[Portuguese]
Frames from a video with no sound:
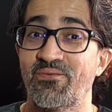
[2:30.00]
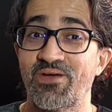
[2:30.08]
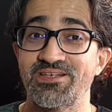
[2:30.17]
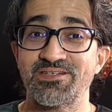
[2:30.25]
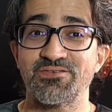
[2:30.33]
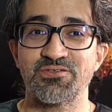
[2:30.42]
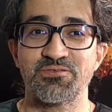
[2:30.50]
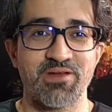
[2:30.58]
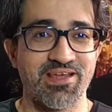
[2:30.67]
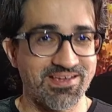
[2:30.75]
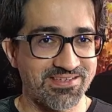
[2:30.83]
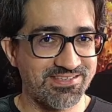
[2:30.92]
Quais são os
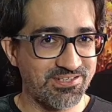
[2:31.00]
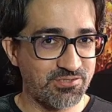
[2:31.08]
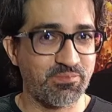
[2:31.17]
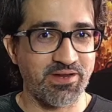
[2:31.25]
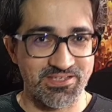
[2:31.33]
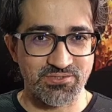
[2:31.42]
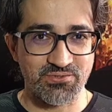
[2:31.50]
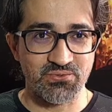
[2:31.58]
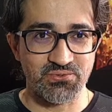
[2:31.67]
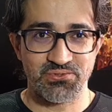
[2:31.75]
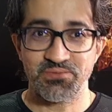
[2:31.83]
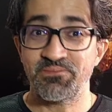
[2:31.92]
pré-requisitos para esse
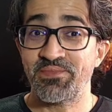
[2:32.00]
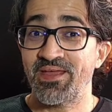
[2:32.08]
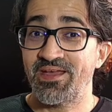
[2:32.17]
curso?